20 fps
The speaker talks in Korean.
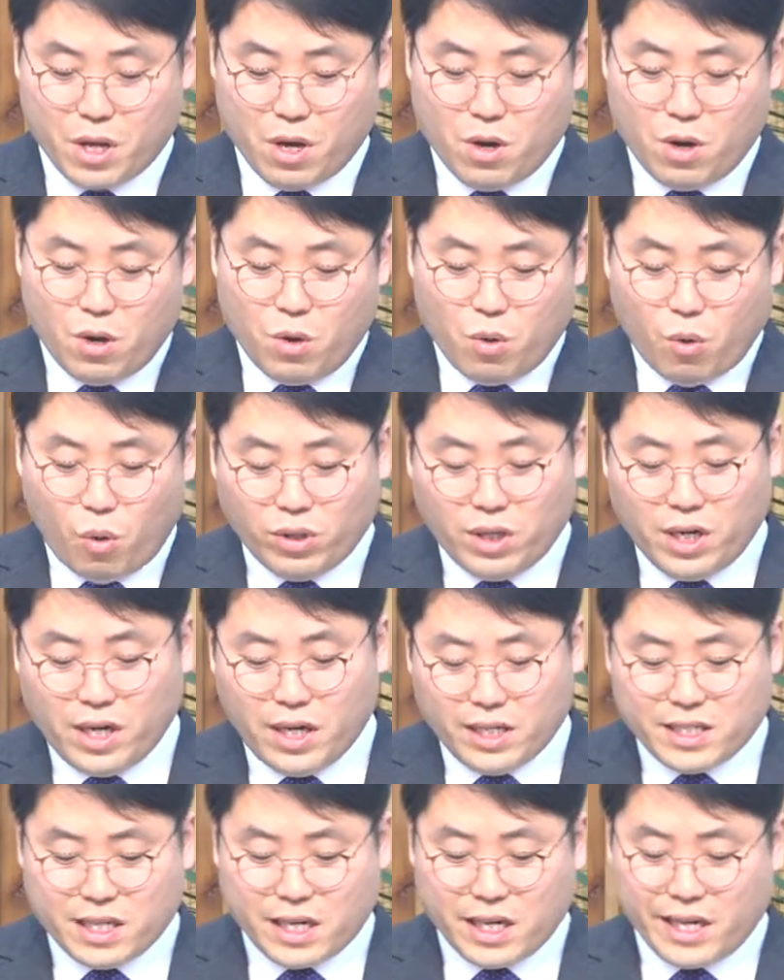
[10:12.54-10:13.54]
오늘 이
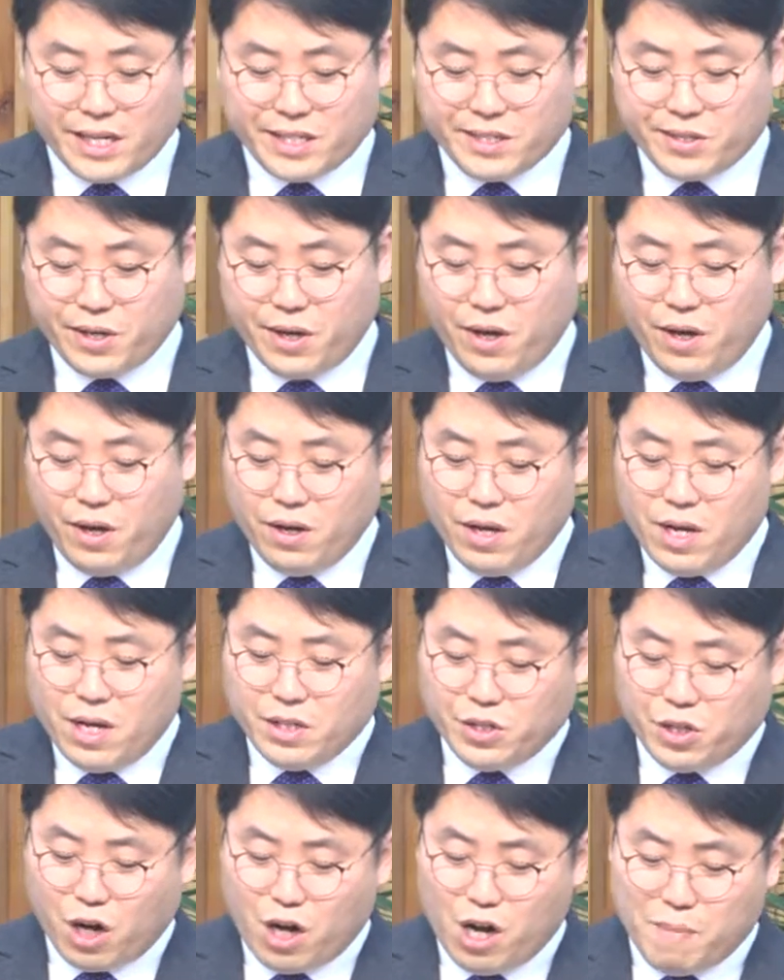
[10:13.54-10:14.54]
자리에서
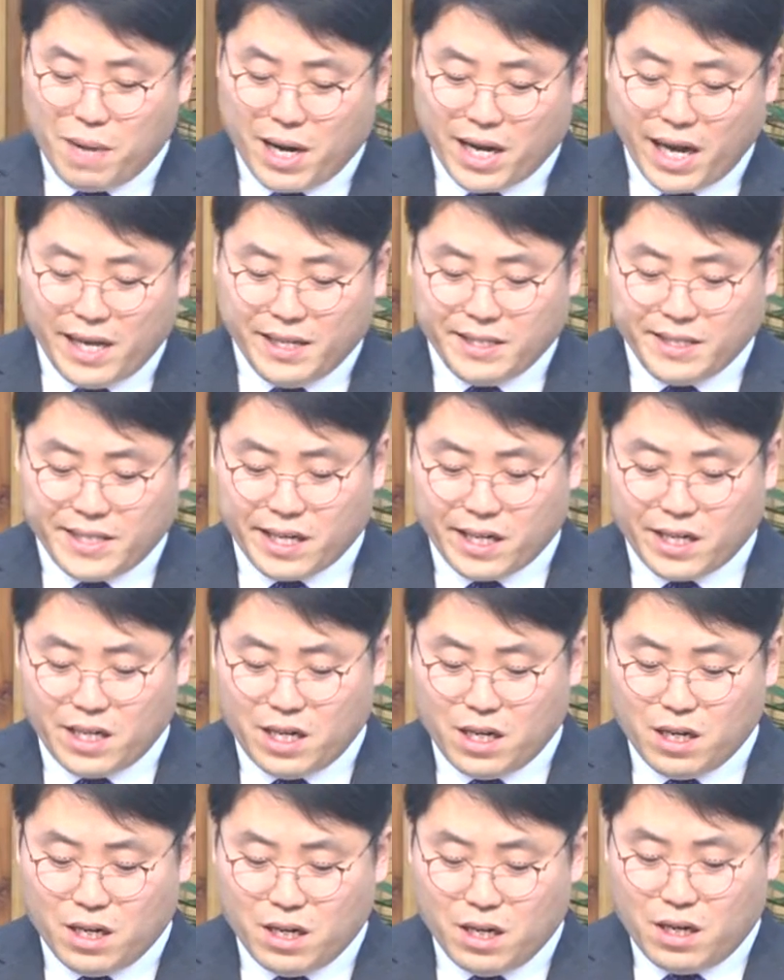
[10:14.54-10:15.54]
절망의
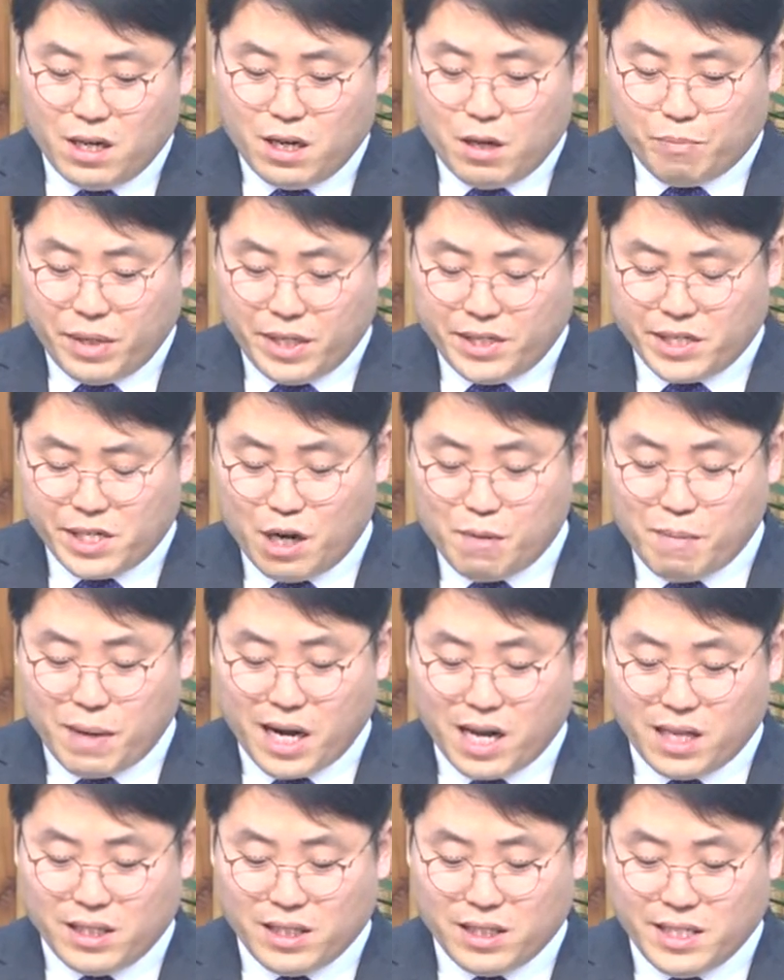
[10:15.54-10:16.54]
인생을 빛을
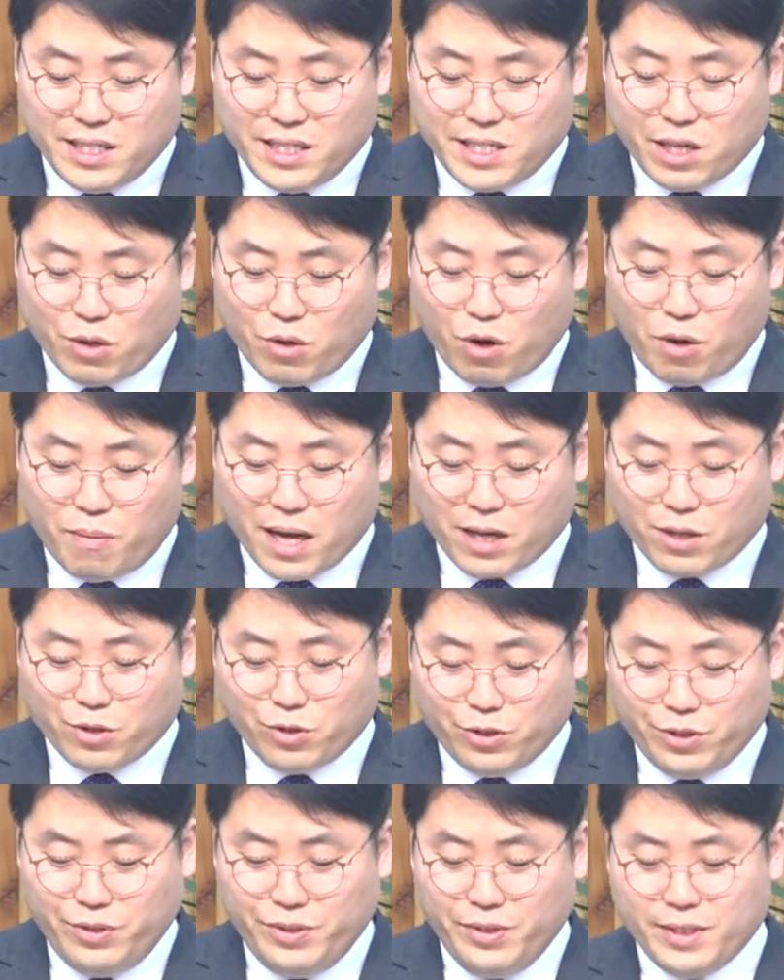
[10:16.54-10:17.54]
바라는 인생으로
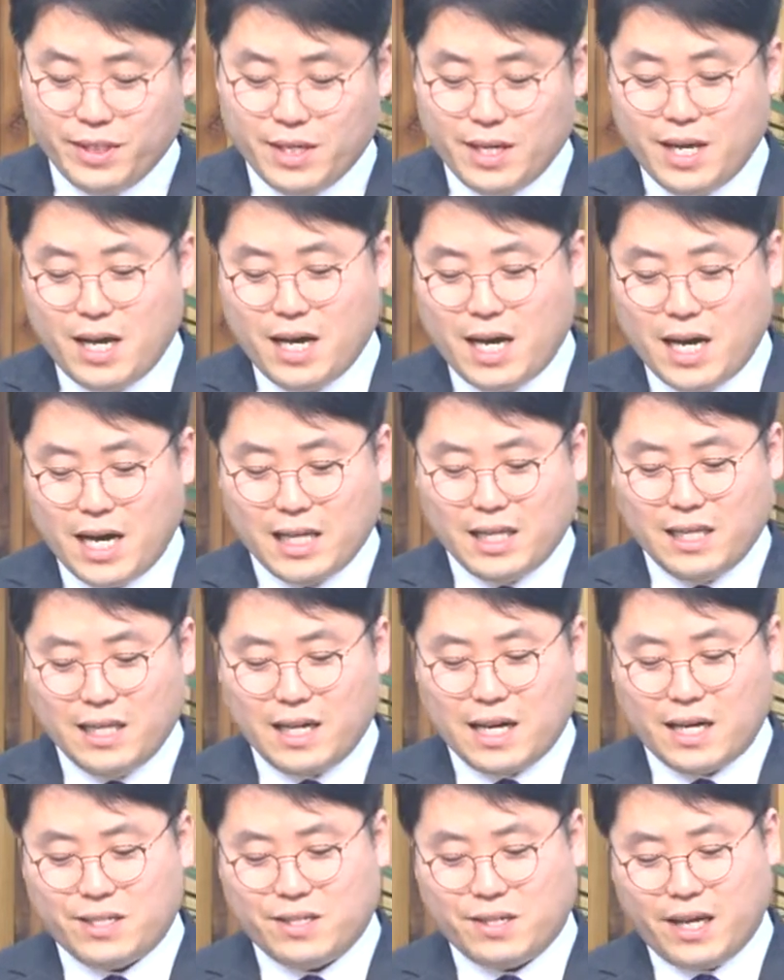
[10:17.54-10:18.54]
바꾼 한
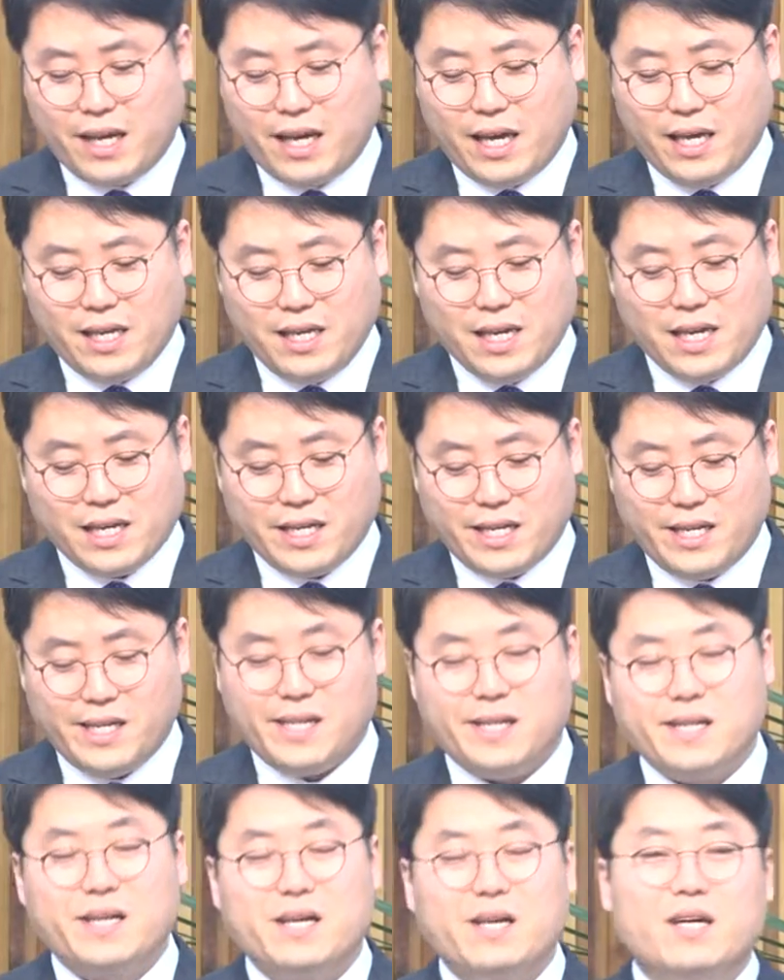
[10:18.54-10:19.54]
가정의
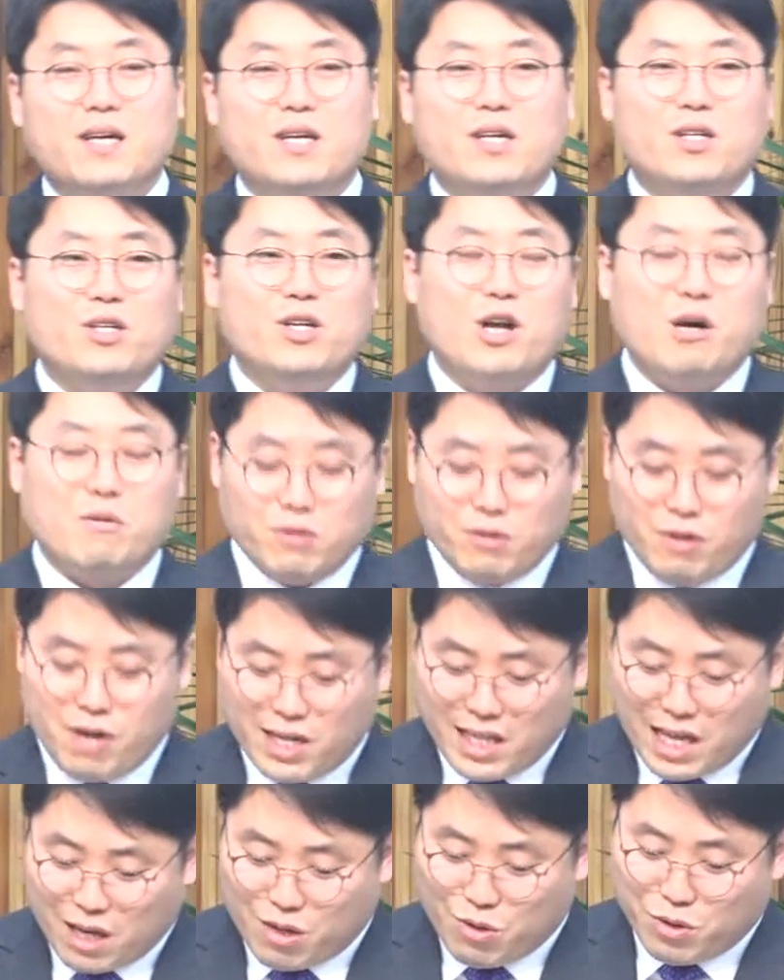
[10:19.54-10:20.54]
이야기를 여러분과
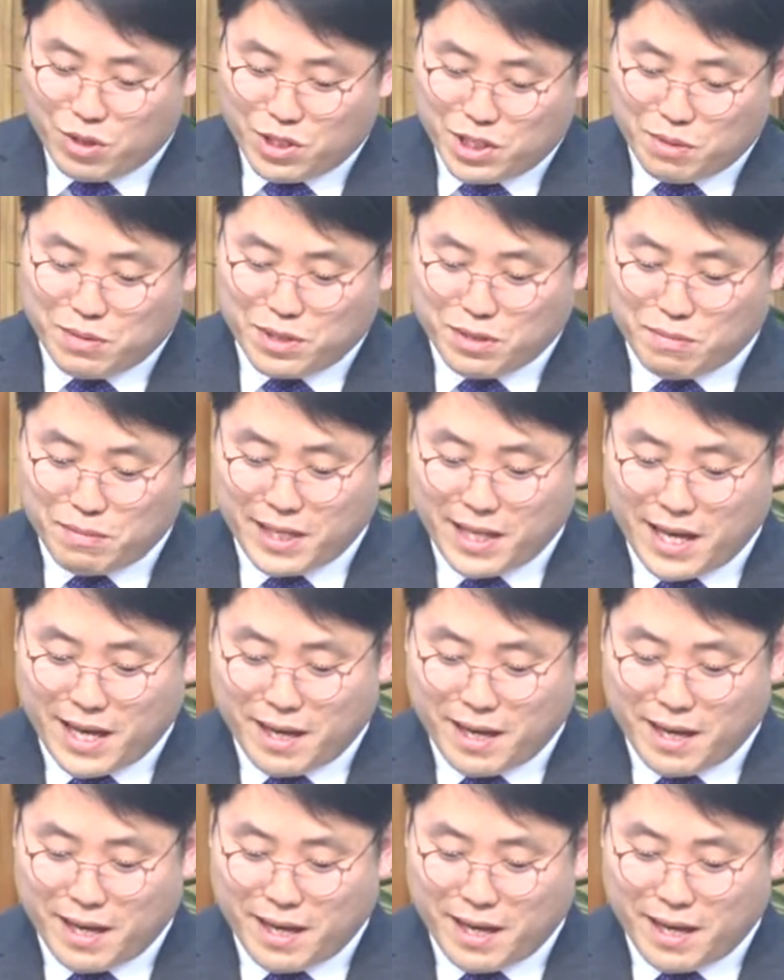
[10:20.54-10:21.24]
나누고 싶습니다.